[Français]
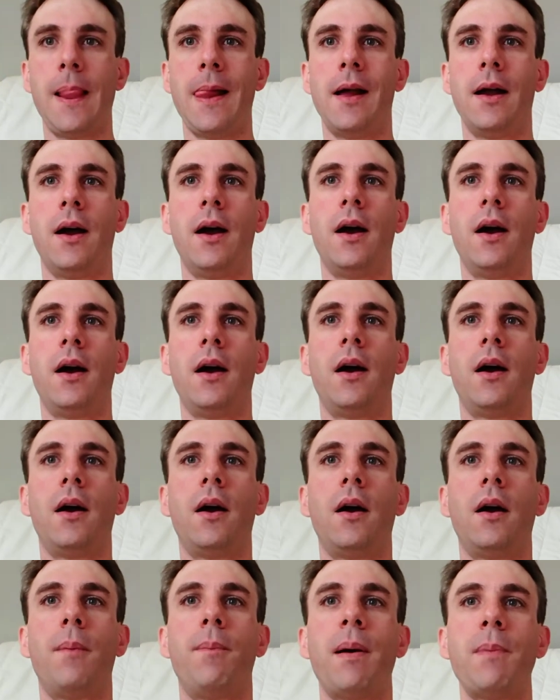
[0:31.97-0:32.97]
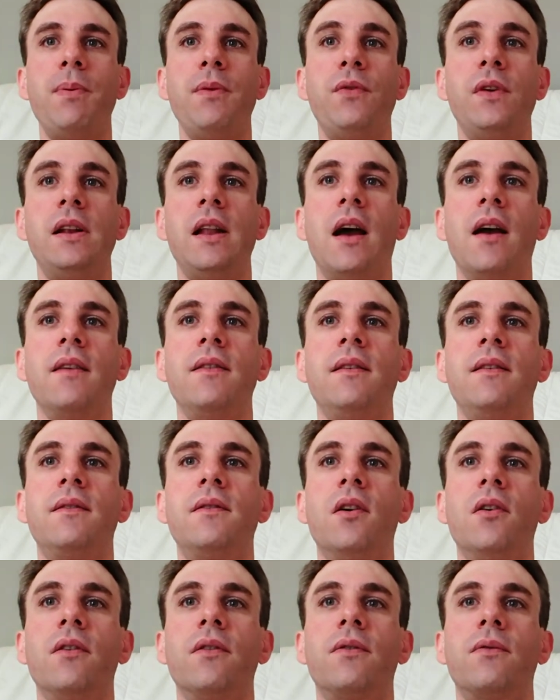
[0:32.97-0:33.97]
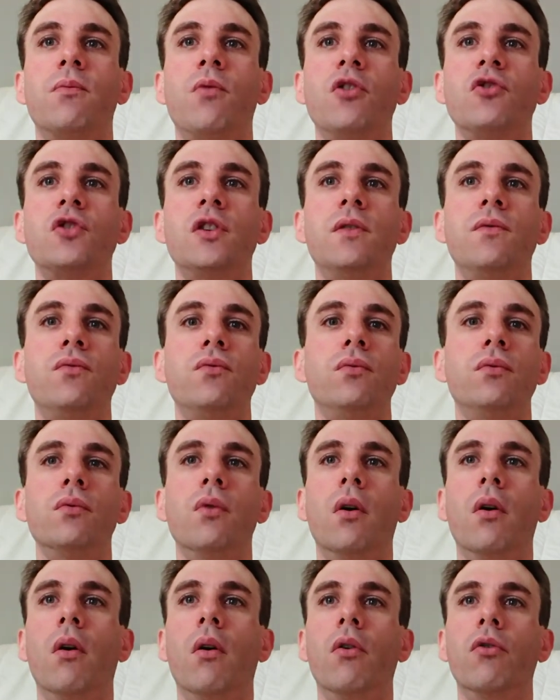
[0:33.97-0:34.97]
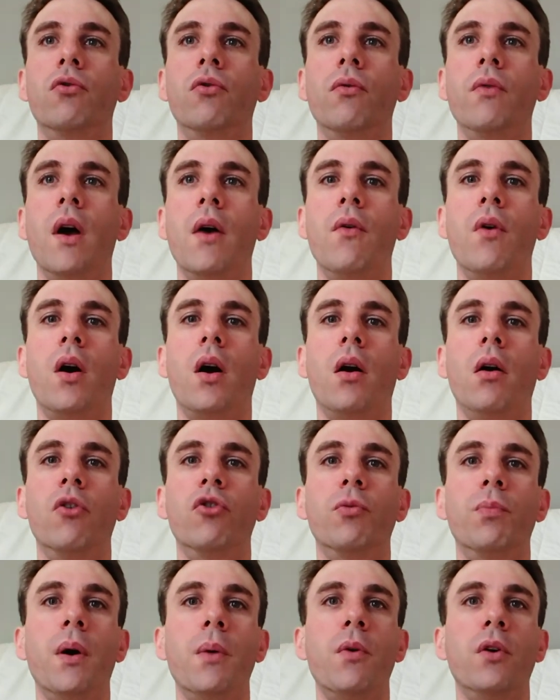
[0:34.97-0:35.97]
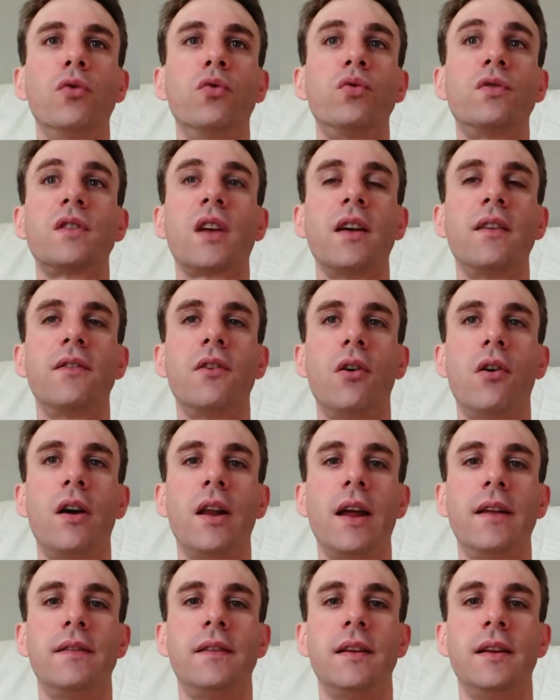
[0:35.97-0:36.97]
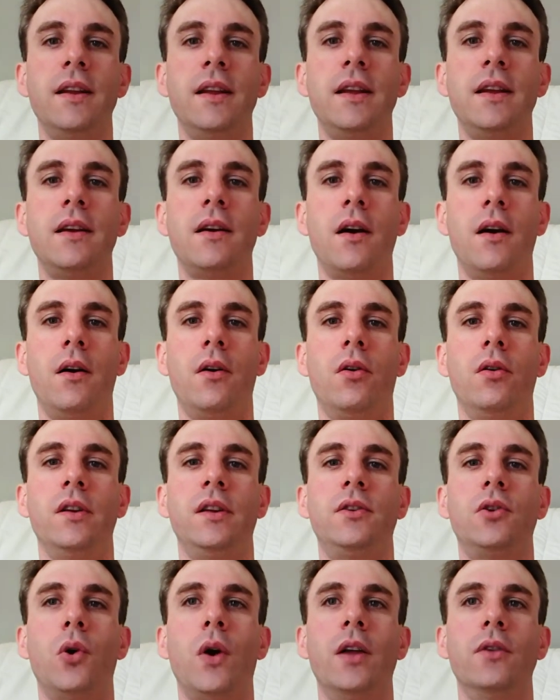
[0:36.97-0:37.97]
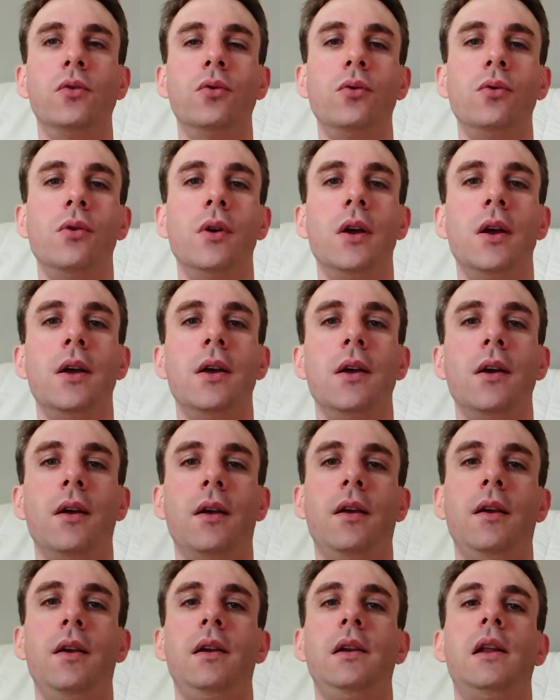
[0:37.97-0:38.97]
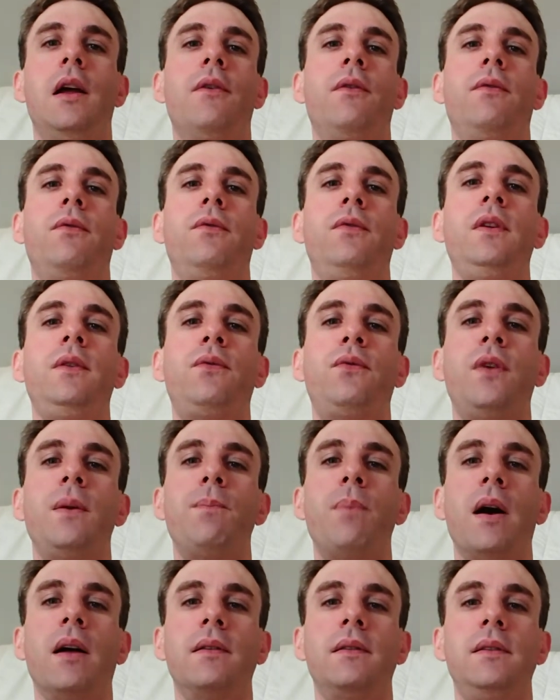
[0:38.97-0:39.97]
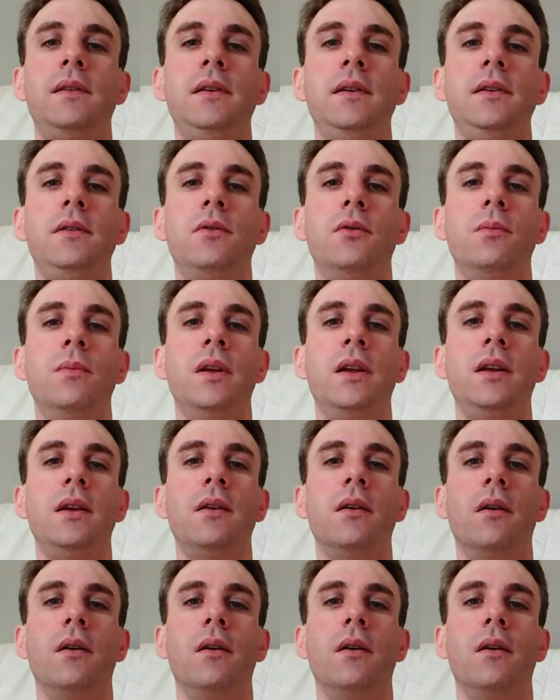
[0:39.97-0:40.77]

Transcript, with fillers: Euh, Papy fait de la résistance, moi je l'ai vu, euh, je devais avoir, je sais pas moi, 12-13 ans à la télé en étant ado, et il a vite fait partie de mes,